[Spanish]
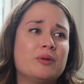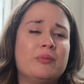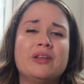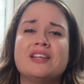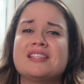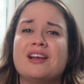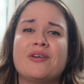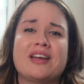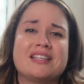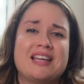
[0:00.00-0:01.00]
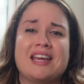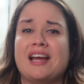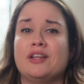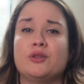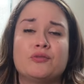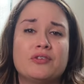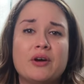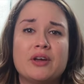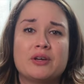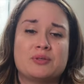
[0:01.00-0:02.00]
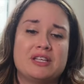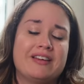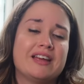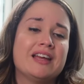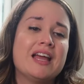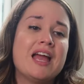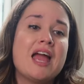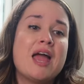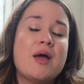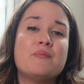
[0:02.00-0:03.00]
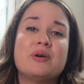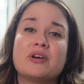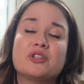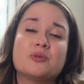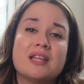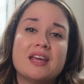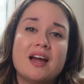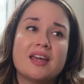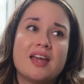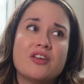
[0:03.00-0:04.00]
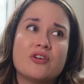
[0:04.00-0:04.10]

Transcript: tú me puedes decir lo que sea, que canto feo inclusive. Pero que tú me digas que